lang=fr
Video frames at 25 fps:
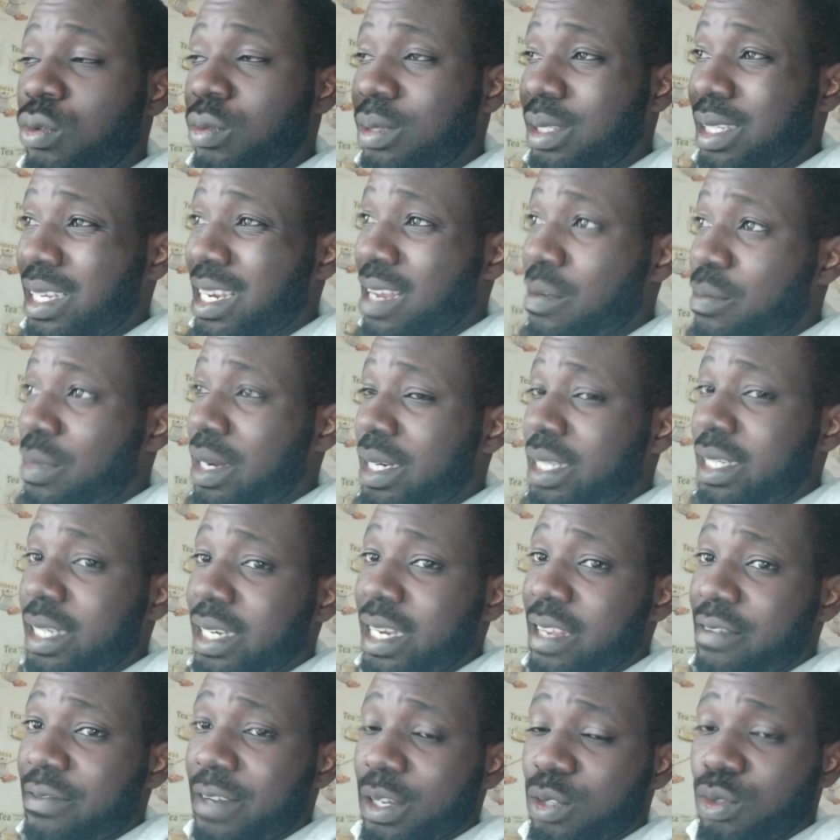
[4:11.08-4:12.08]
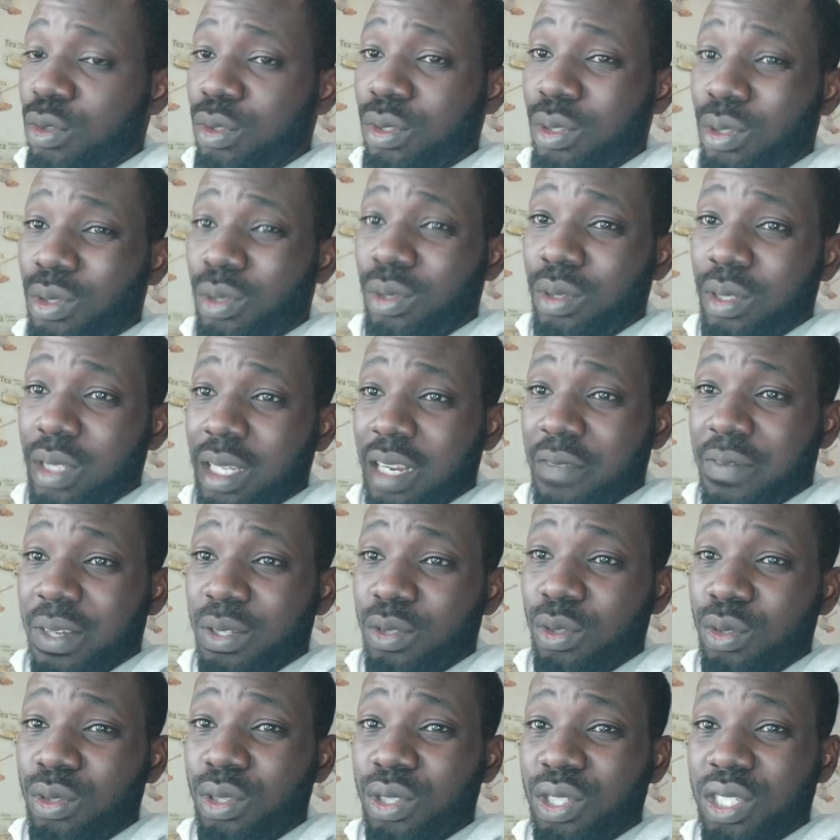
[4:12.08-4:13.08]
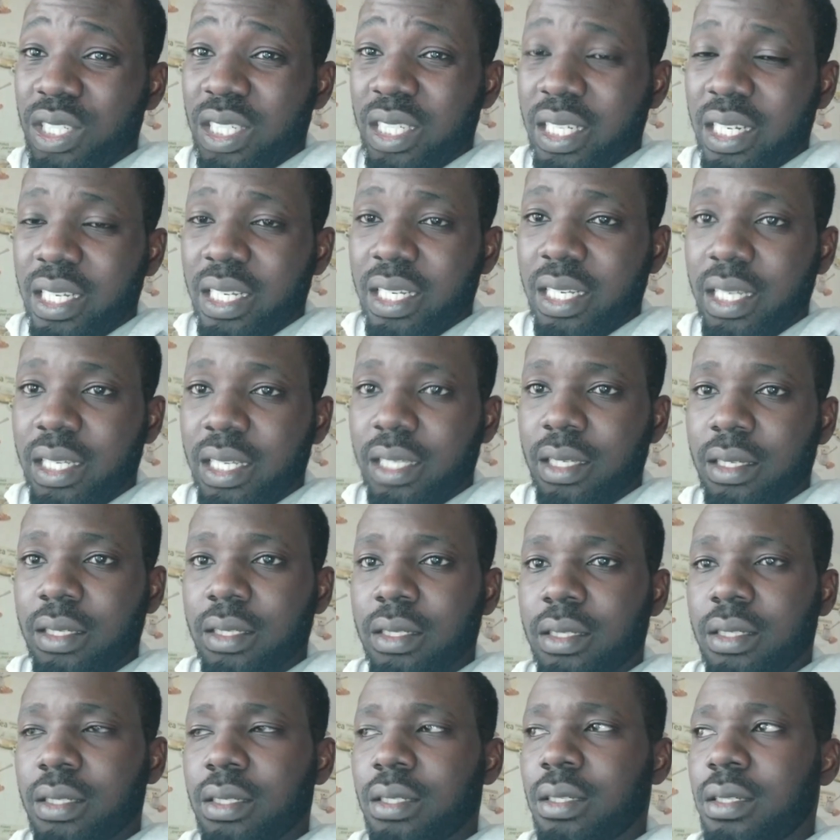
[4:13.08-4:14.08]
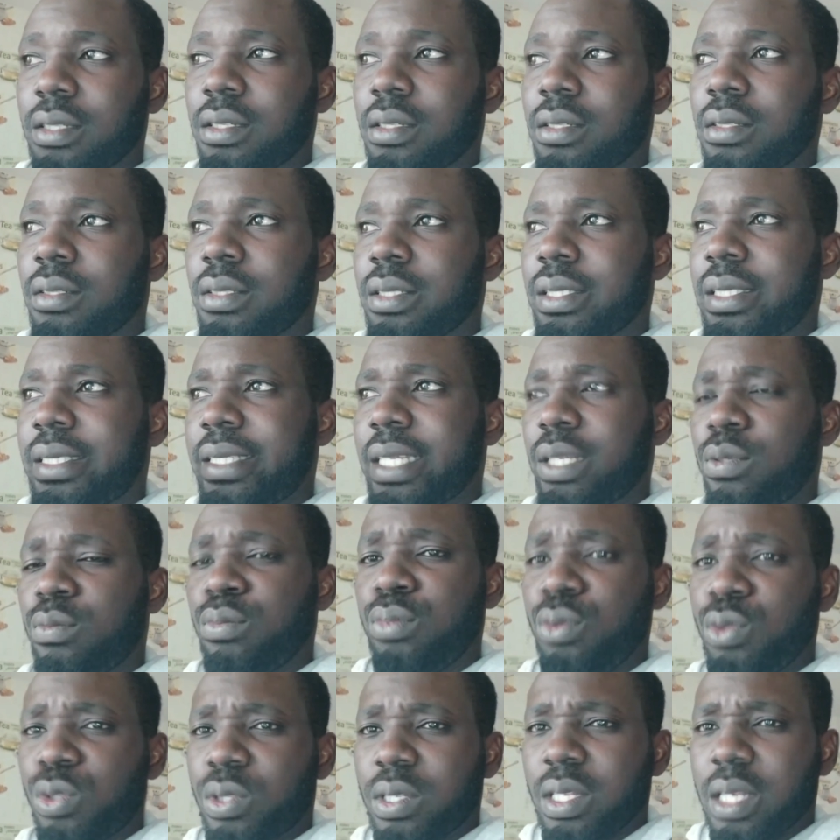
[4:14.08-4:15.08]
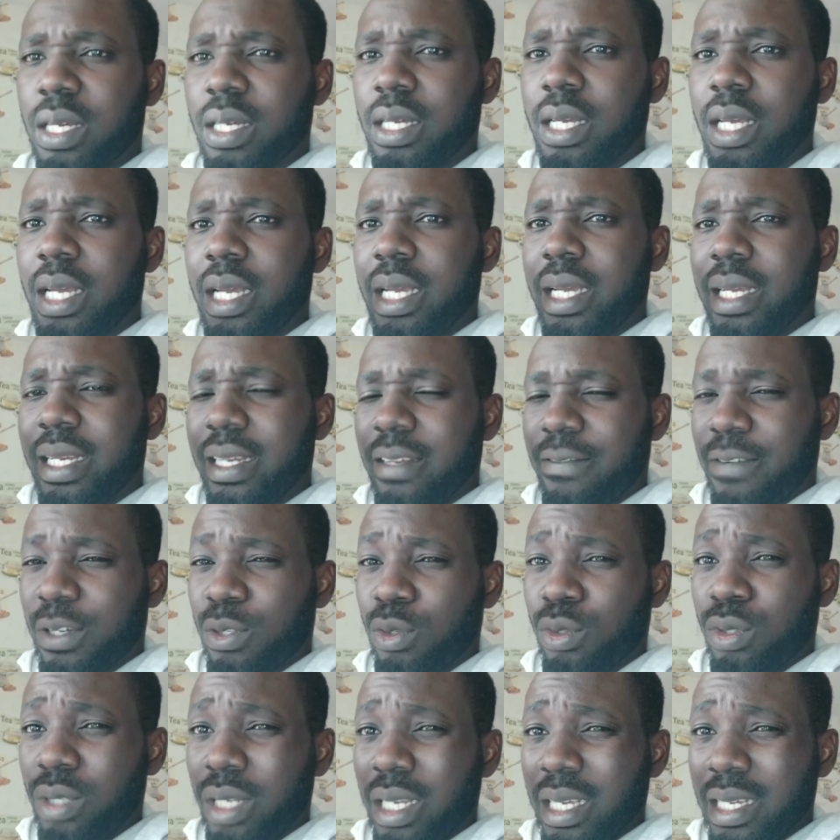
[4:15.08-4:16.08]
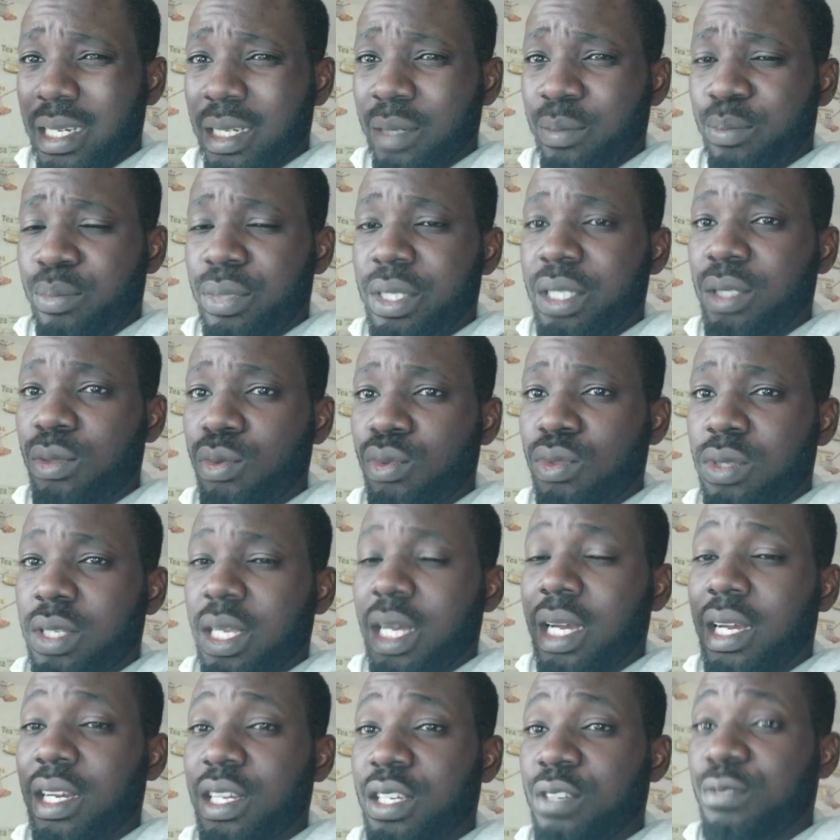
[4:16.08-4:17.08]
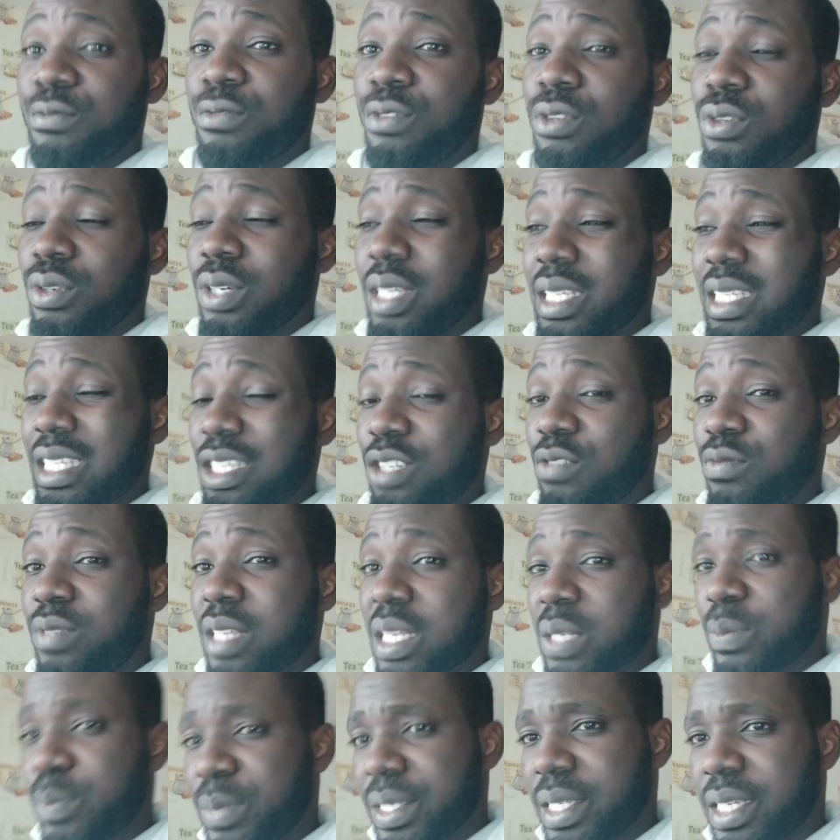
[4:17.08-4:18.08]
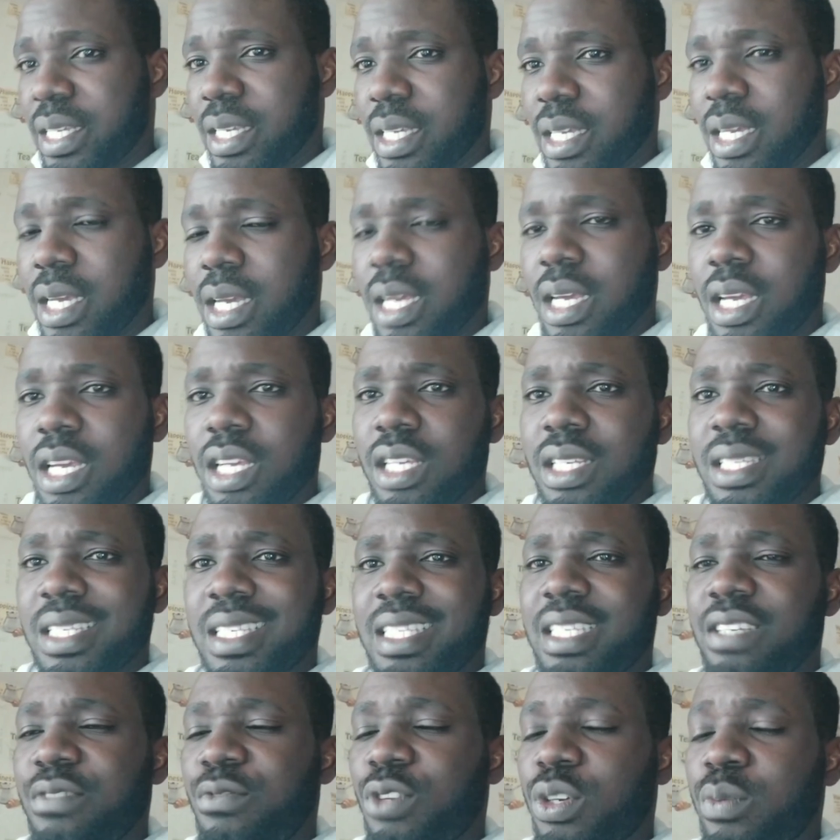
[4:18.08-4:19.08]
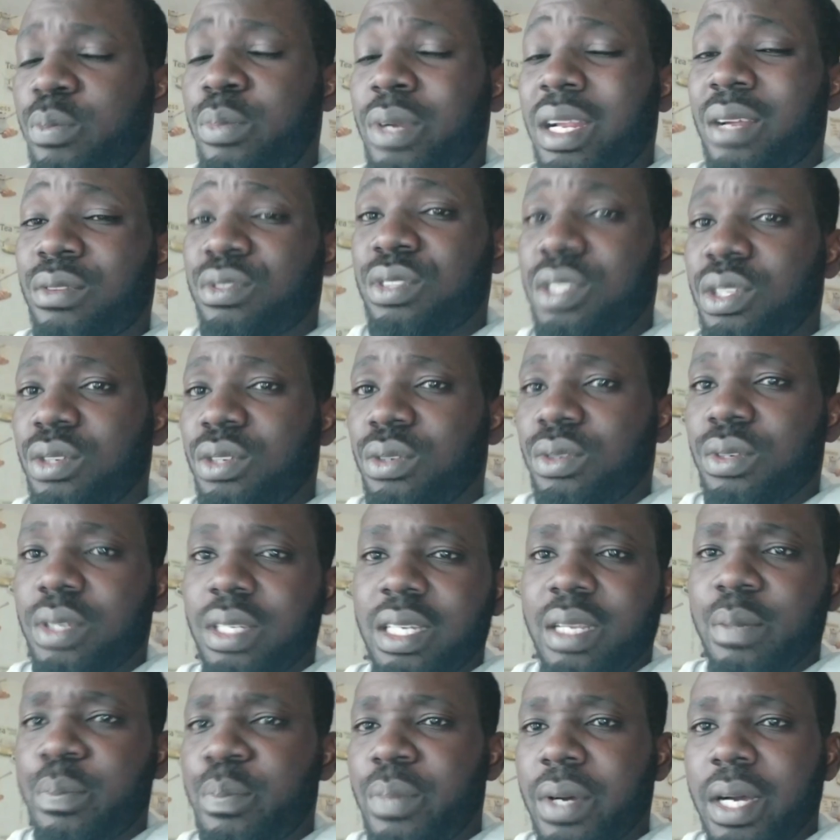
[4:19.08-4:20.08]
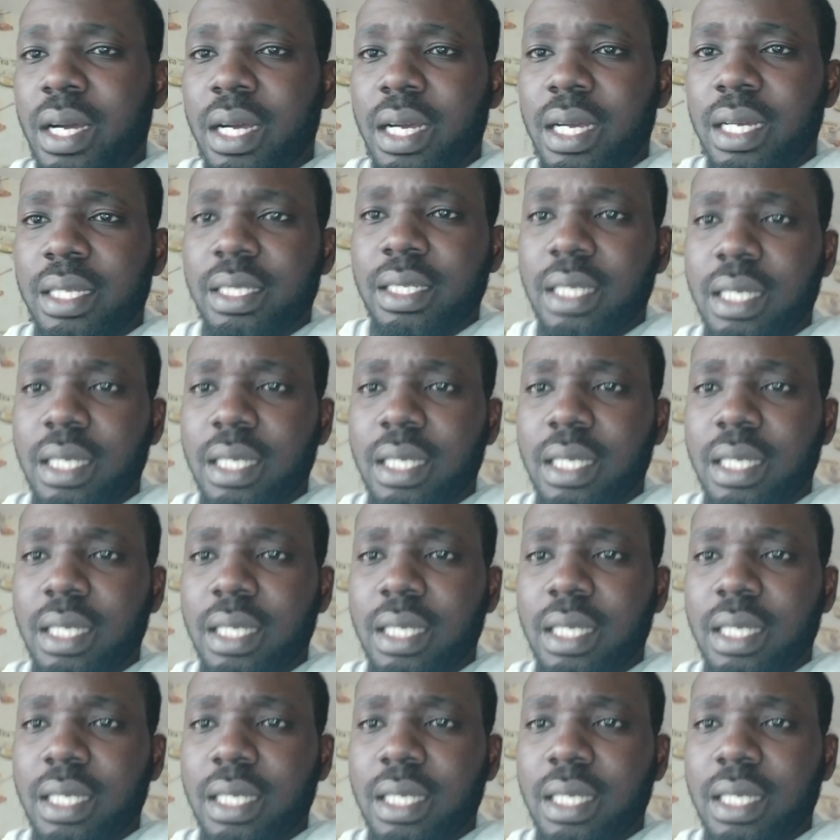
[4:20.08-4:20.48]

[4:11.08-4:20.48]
Les, les, façons, les façons de gérer euh, cette bourse-là, les façons de les remplir, tout ça, ils vont essayer de vous expliquer. Si votre browser n'est pas